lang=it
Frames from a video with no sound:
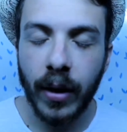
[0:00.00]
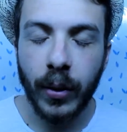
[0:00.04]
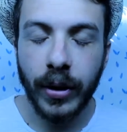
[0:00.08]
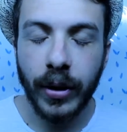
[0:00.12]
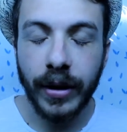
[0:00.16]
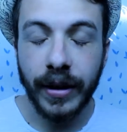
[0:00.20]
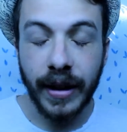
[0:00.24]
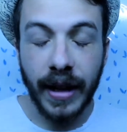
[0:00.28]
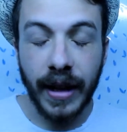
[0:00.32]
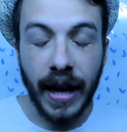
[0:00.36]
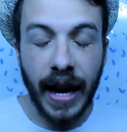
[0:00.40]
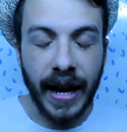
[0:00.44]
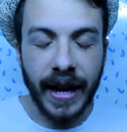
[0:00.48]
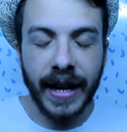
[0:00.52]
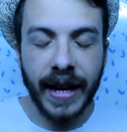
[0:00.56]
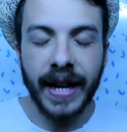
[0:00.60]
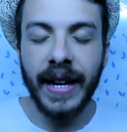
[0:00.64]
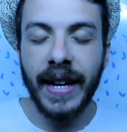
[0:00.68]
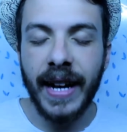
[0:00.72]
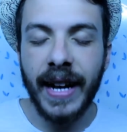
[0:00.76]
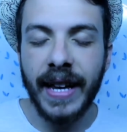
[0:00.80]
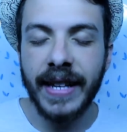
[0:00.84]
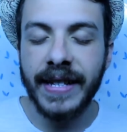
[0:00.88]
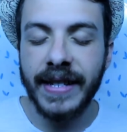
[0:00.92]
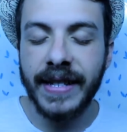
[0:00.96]
Quindi anche
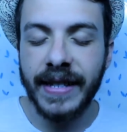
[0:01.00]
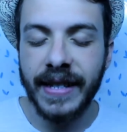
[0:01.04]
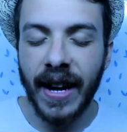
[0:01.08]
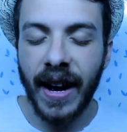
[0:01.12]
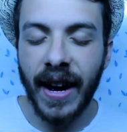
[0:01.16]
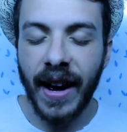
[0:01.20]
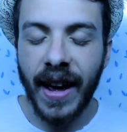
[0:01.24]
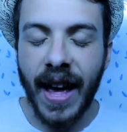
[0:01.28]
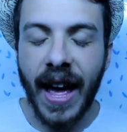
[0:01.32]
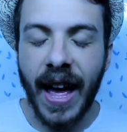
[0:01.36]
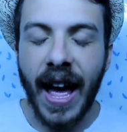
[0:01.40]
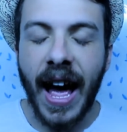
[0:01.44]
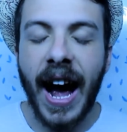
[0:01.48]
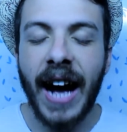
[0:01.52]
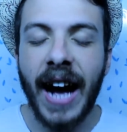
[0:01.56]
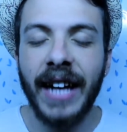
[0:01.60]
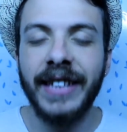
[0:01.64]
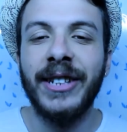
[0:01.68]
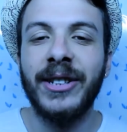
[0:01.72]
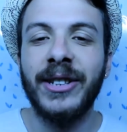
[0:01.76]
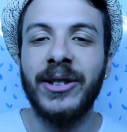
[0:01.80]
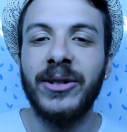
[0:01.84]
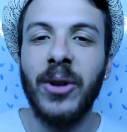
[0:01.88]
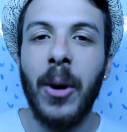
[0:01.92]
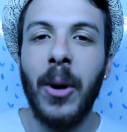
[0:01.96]
Alessia ha
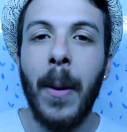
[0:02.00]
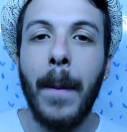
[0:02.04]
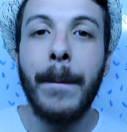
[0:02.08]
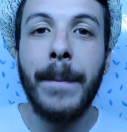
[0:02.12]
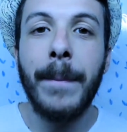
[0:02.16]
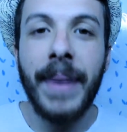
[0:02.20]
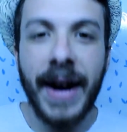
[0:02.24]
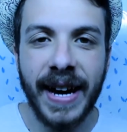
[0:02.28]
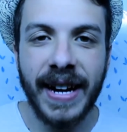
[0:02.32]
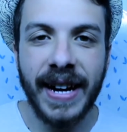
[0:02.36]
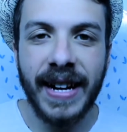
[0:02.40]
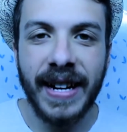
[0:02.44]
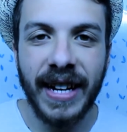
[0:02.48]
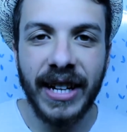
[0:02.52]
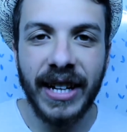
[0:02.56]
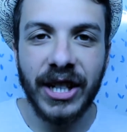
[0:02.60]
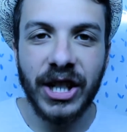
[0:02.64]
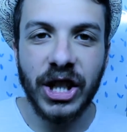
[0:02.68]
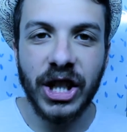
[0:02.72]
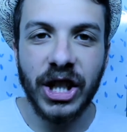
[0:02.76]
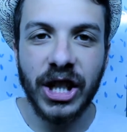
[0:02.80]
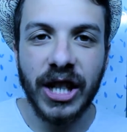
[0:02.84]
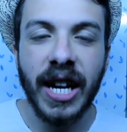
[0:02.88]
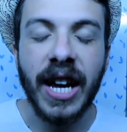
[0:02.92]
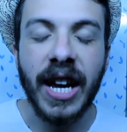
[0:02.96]
detto
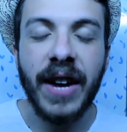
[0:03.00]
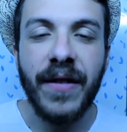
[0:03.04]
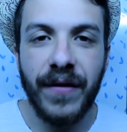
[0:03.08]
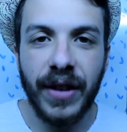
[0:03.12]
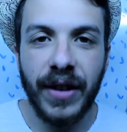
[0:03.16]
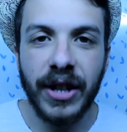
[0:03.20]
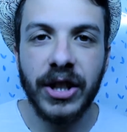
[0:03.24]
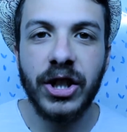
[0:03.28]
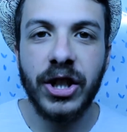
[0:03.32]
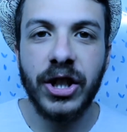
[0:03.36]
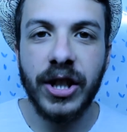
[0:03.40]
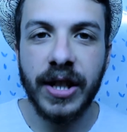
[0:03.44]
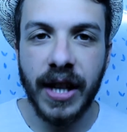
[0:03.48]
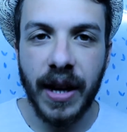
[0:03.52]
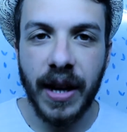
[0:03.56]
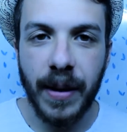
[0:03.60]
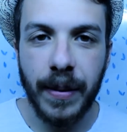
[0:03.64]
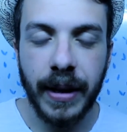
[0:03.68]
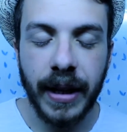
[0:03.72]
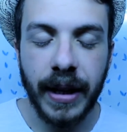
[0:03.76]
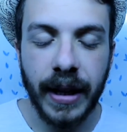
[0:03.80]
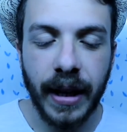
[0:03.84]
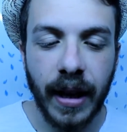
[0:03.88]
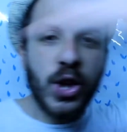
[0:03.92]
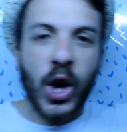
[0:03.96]
parlaci e facci sapere.